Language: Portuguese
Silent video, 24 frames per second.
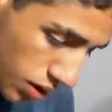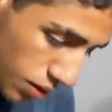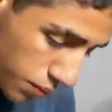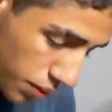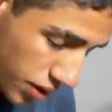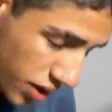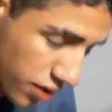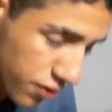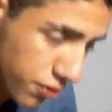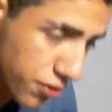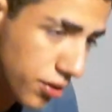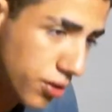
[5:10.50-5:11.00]

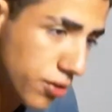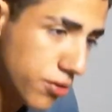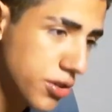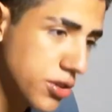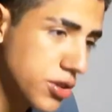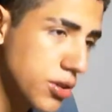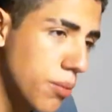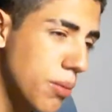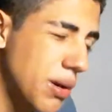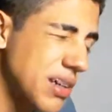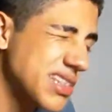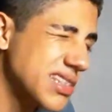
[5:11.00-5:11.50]
para quem viu o
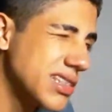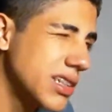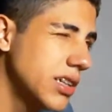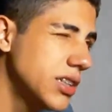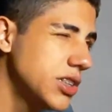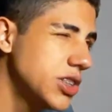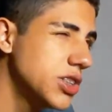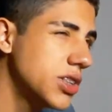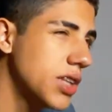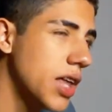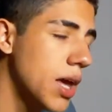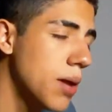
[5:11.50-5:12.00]
vídeo há
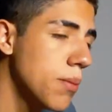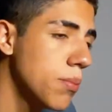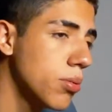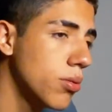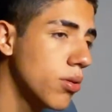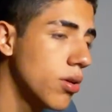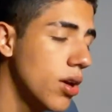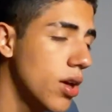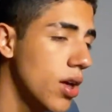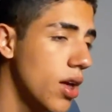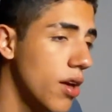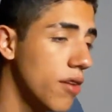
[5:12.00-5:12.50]
bastante tempo,
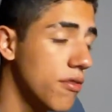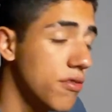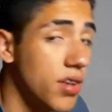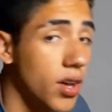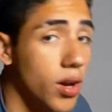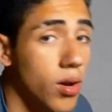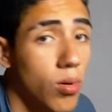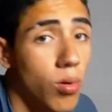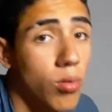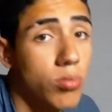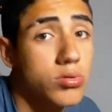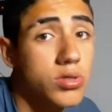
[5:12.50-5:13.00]

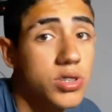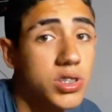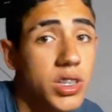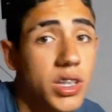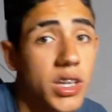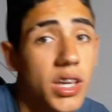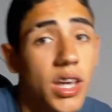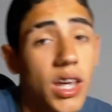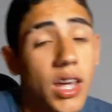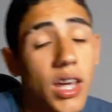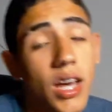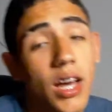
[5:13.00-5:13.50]
via que eu
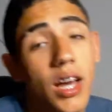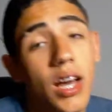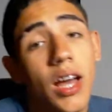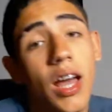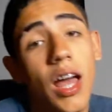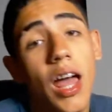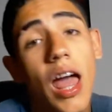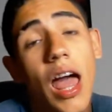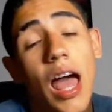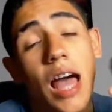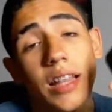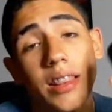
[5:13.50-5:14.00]
conseguia
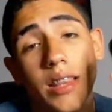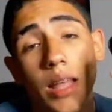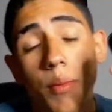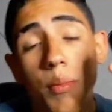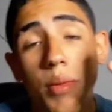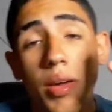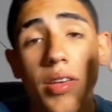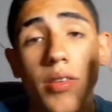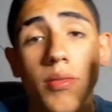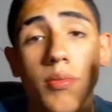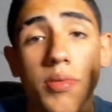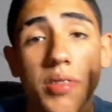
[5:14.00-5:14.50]
até
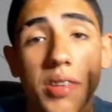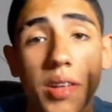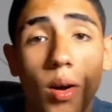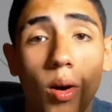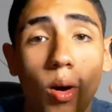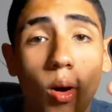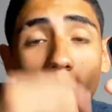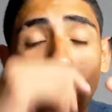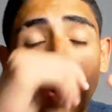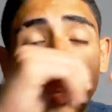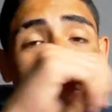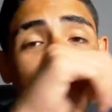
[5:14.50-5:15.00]
mesmo
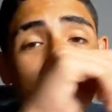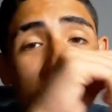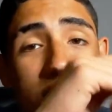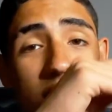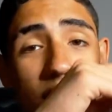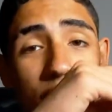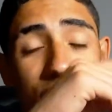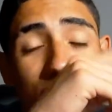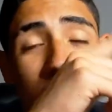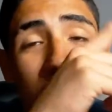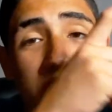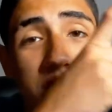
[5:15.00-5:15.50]

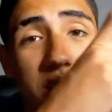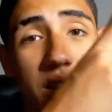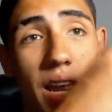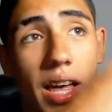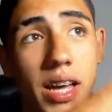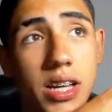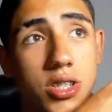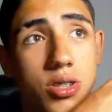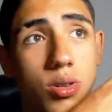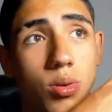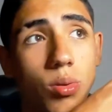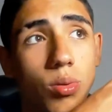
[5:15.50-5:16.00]
sincronizar a fita de
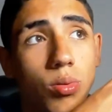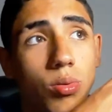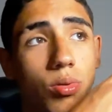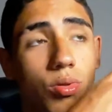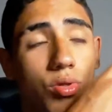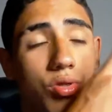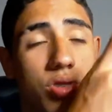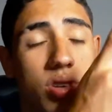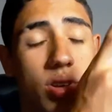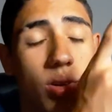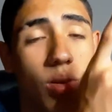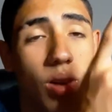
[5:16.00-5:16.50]
LED com o
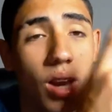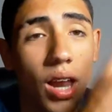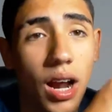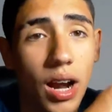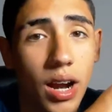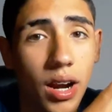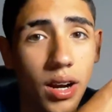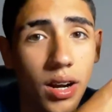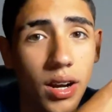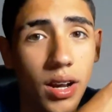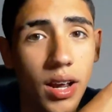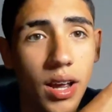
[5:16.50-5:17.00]

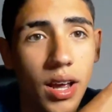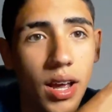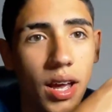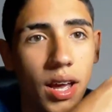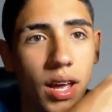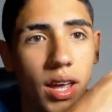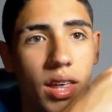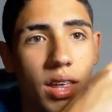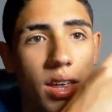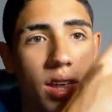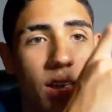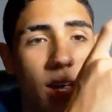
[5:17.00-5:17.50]
celular
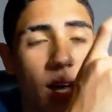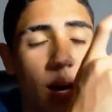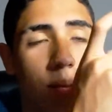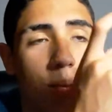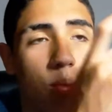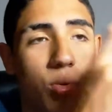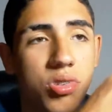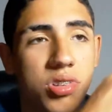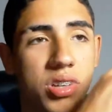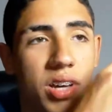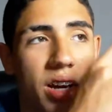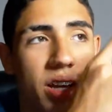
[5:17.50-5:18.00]
e a
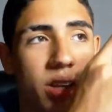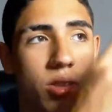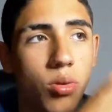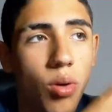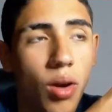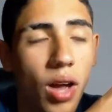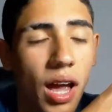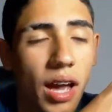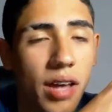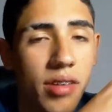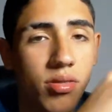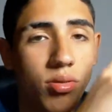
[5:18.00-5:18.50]
música que
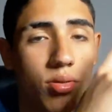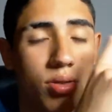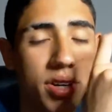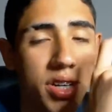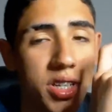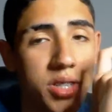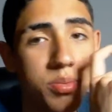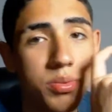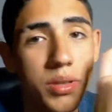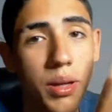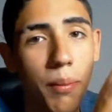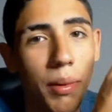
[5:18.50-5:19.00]
tocasse no
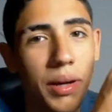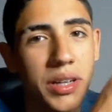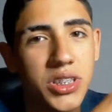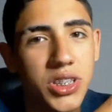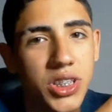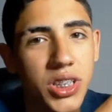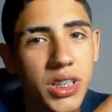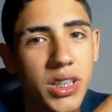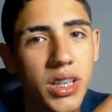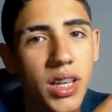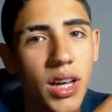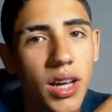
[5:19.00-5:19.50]
ritmo da
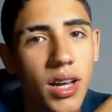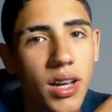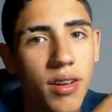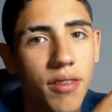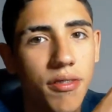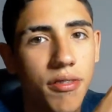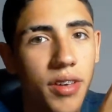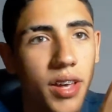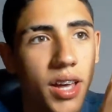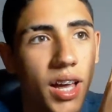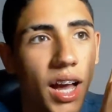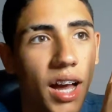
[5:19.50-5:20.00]
batida
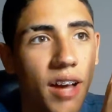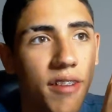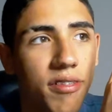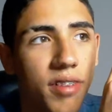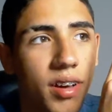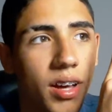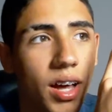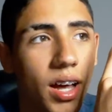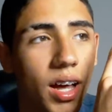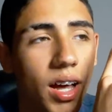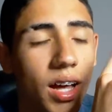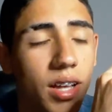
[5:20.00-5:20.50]

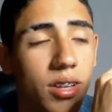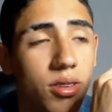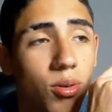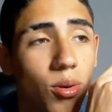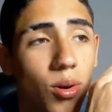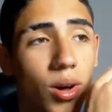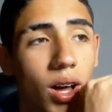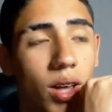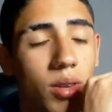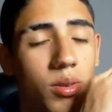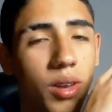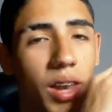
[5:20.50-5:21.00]
ficava
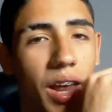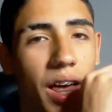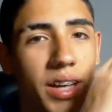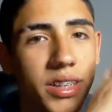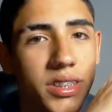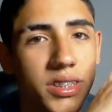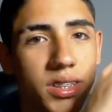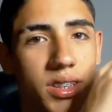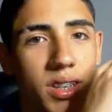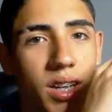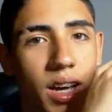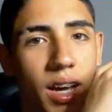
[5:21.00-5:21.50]
tocando
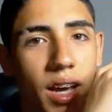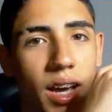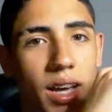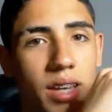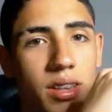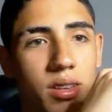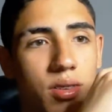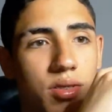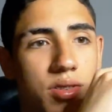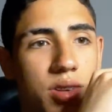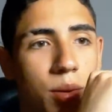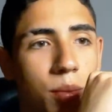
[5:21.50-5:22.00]
LED.
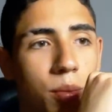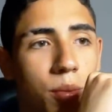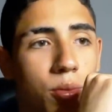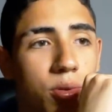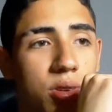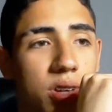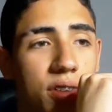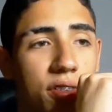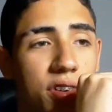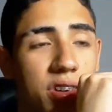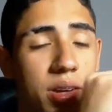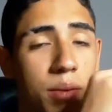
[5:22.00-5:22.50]
Então, se a
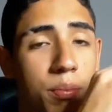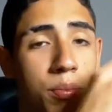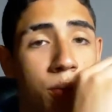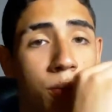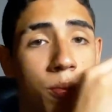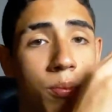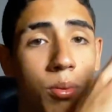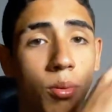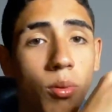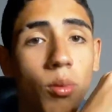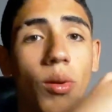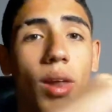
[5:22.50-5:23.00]
música fazia
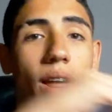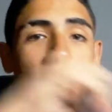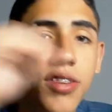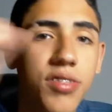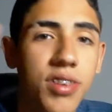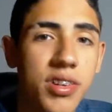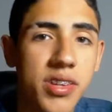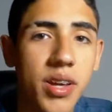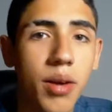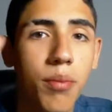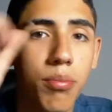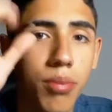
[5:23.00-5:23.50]
bum bum, LED
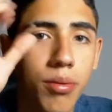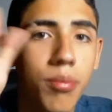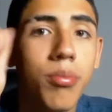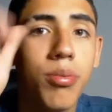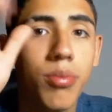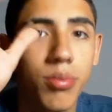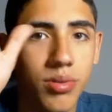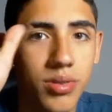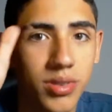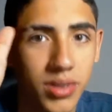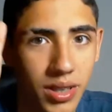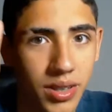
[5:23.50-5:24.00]
fazia bum
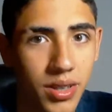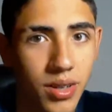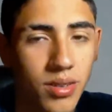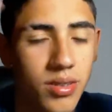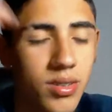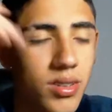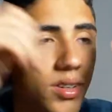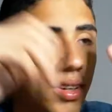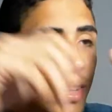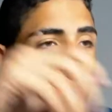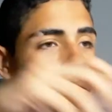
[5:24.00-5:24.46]
bum, entendeu?